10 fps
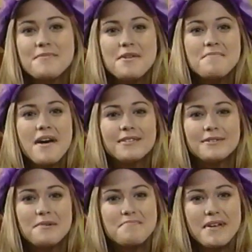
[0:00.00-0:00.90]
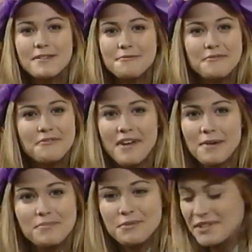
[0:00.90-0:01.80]
demande ce que Patou veut
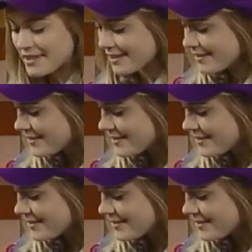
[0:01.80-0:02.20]
faire pousser.